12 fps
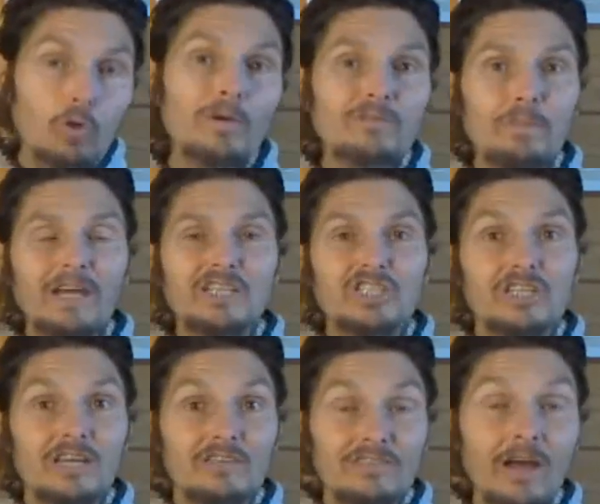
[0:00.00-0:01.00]
on commence par
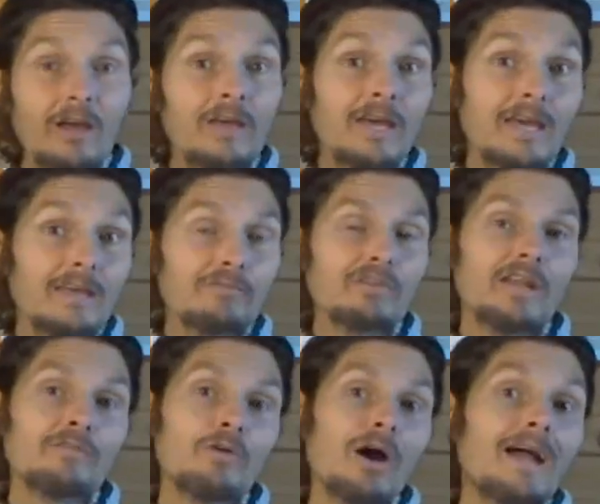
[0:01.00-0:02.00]
régénérer ça, et vous
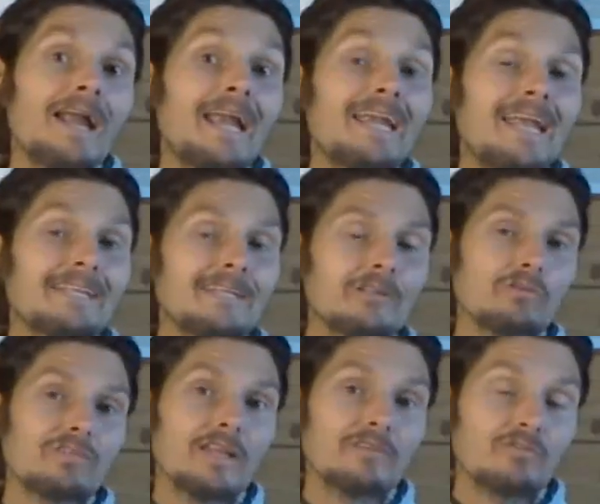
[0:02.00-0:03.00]
allez voir, la
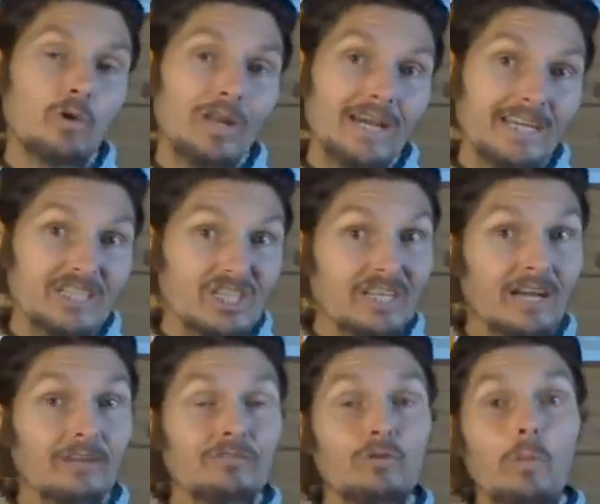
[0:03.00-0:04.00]
détoxination et la
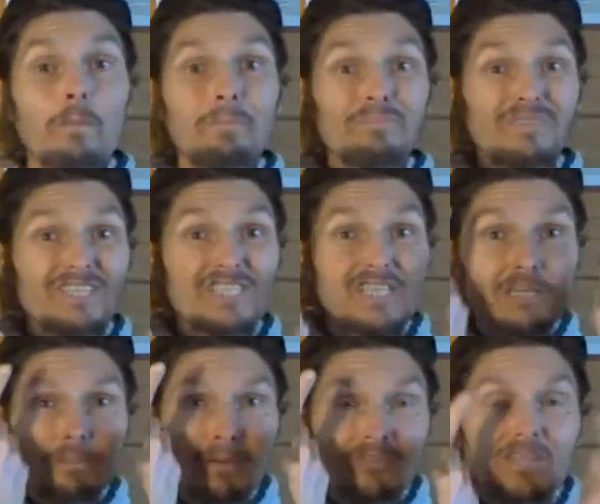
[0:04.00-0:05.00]
régénération
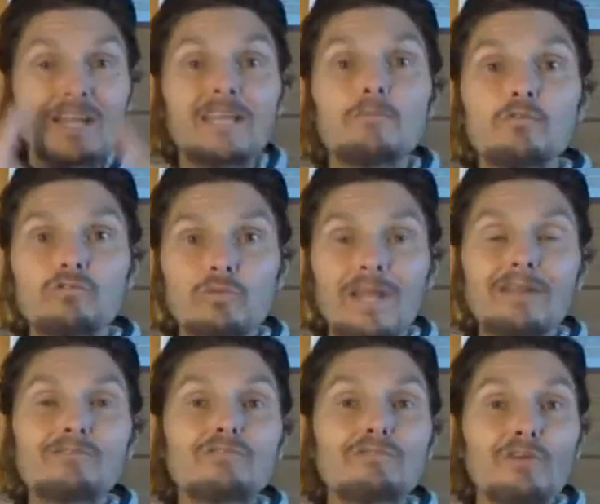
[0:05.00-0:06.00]
psychique, mentale et
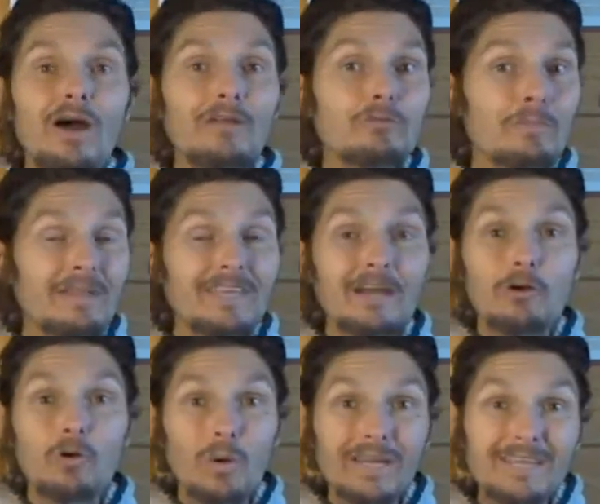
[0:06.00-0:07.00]
émotionnelle se fera de
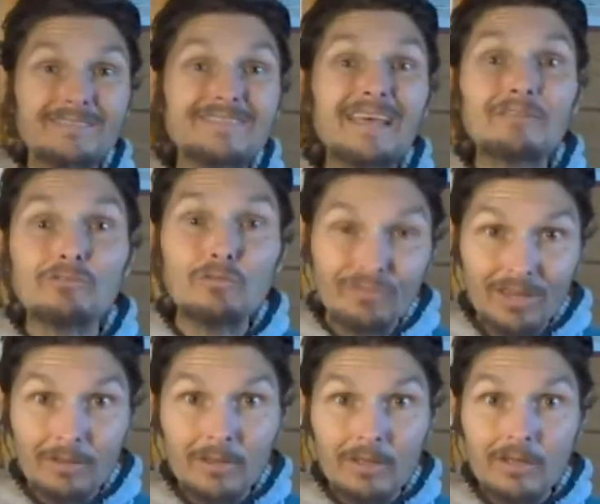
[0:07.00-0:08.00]
manière corrélée. Ça se
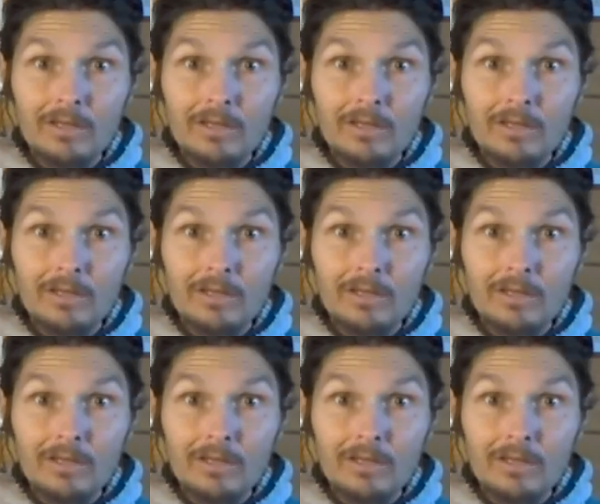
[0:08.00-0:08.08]
fait